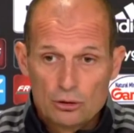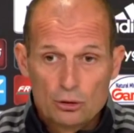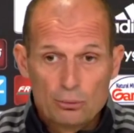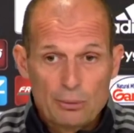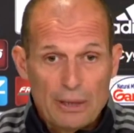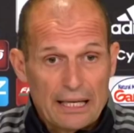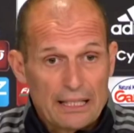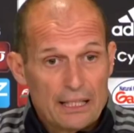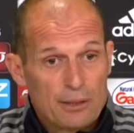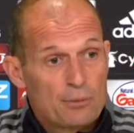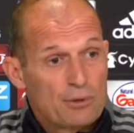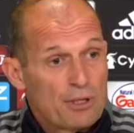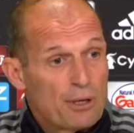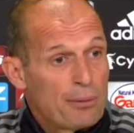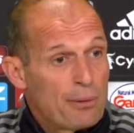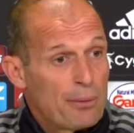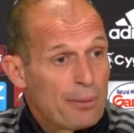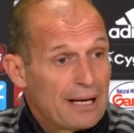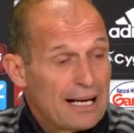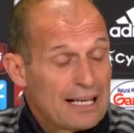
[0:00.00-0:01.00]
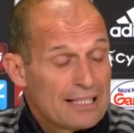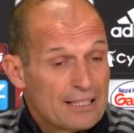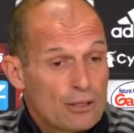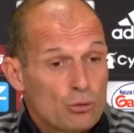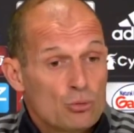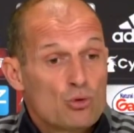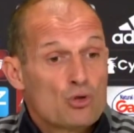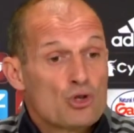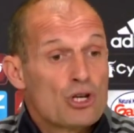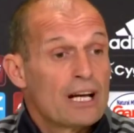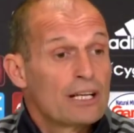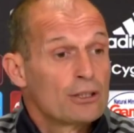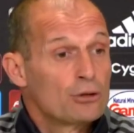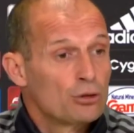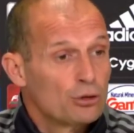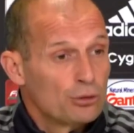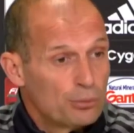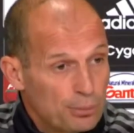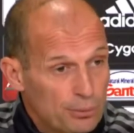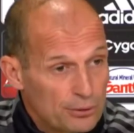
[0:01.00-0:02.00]
domani bisogna prepararsi a un
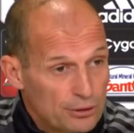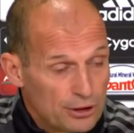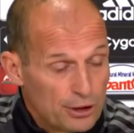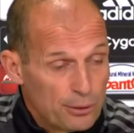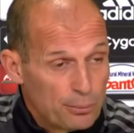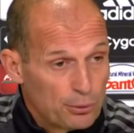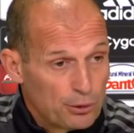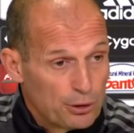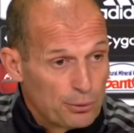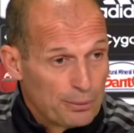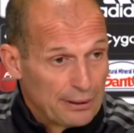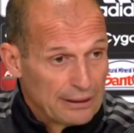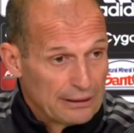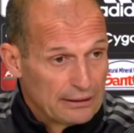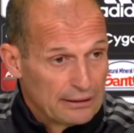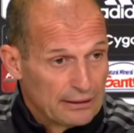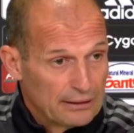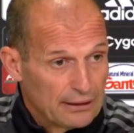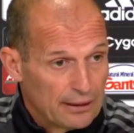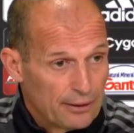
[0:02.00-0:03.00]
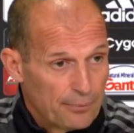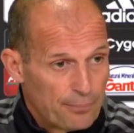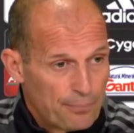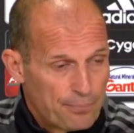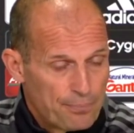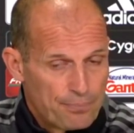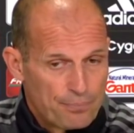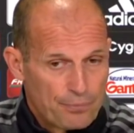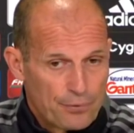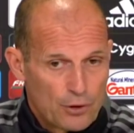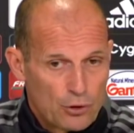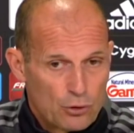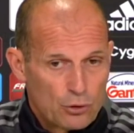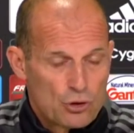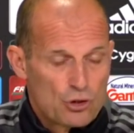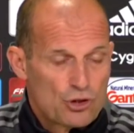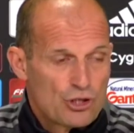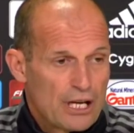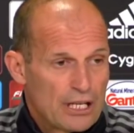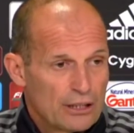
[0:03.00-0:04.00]
certo tipo di partita,
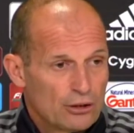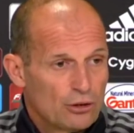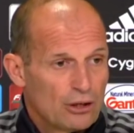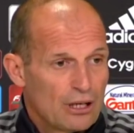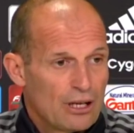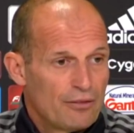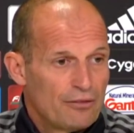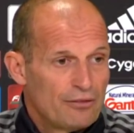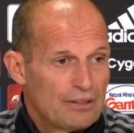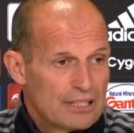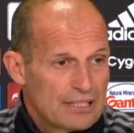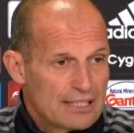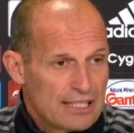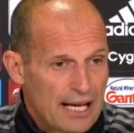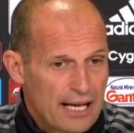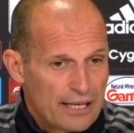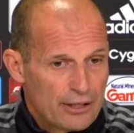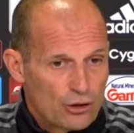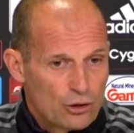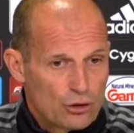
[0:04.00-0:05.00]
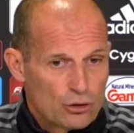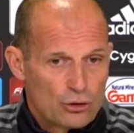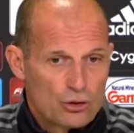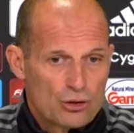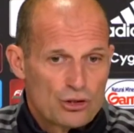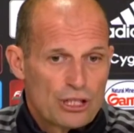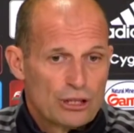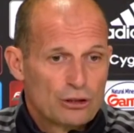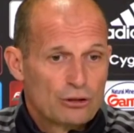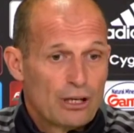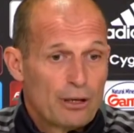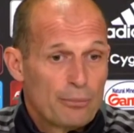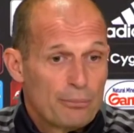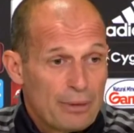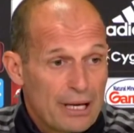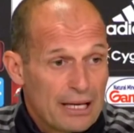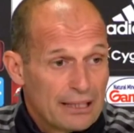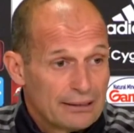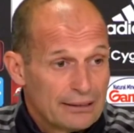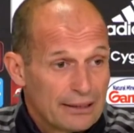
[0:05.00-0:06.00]
conoscendo l'avversario, conoscendo
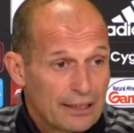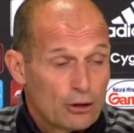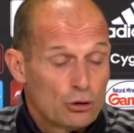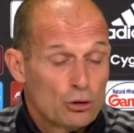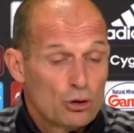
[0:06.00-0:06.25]
l'ambiente